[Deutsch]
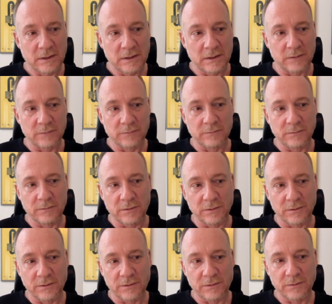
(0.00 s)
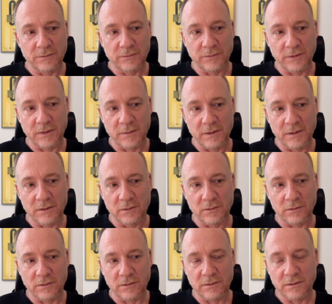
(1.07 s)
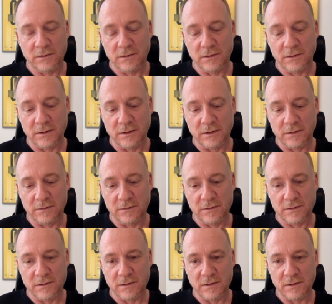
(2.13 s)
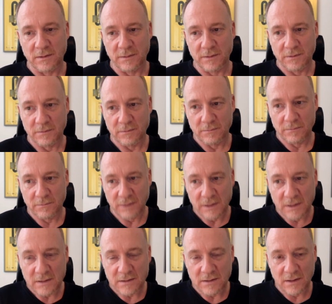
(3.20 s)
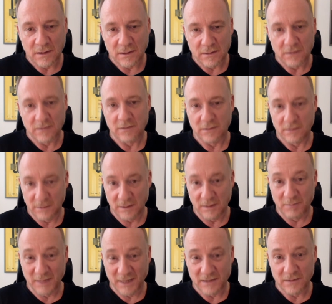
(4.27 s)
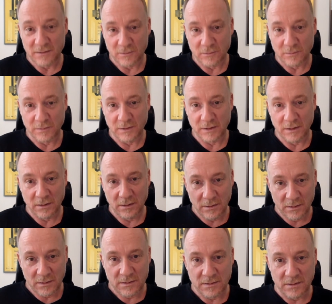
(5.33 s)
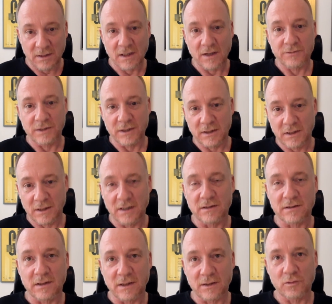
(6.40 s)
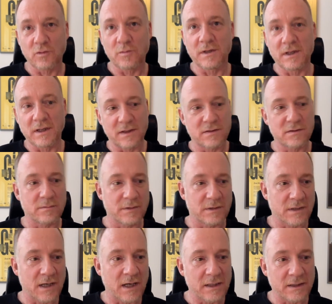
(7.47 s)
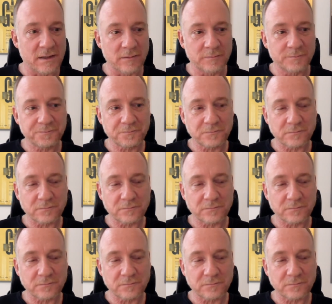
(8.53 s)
Ähm, und vor dem Hintergrund äh, ist es, glaube ich, wichtig, sich an der Debatte um die Sinnhaftigkeit der Atomenergie zu beteiligen.